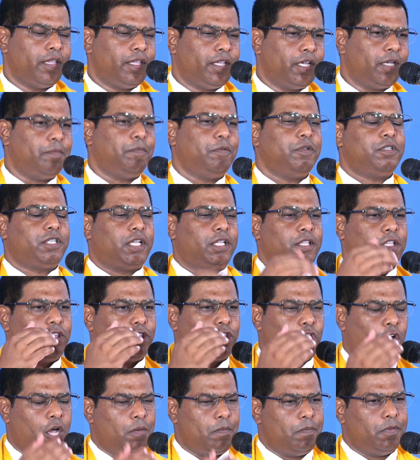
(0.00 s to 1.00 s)
जब संत
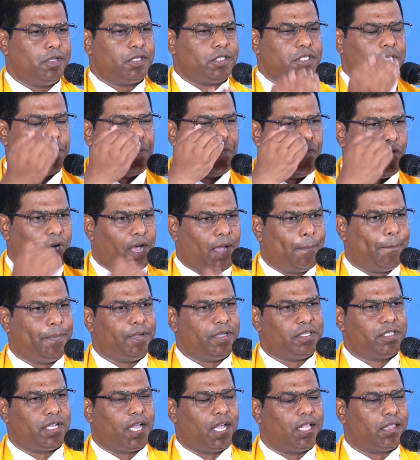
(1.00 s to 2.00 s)
थॉमस
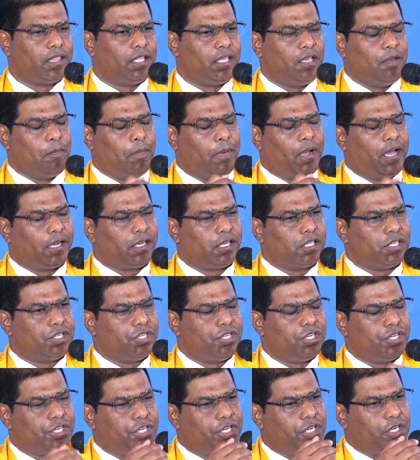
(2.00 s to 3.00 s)
वापस आते हैं बाकी
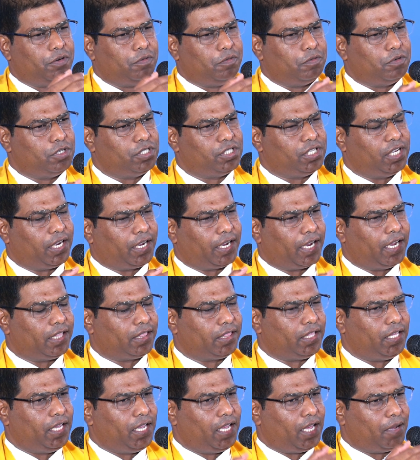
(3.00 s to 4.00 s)
शिष्य उनसे
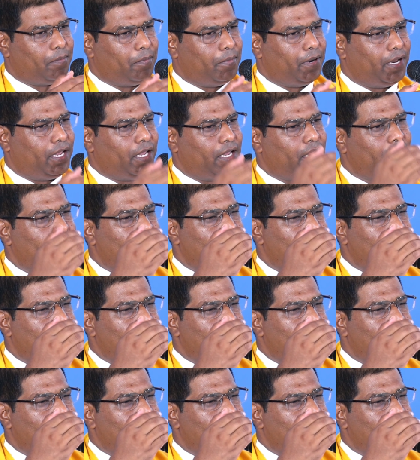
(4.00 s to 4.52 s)
कहते हैं हमने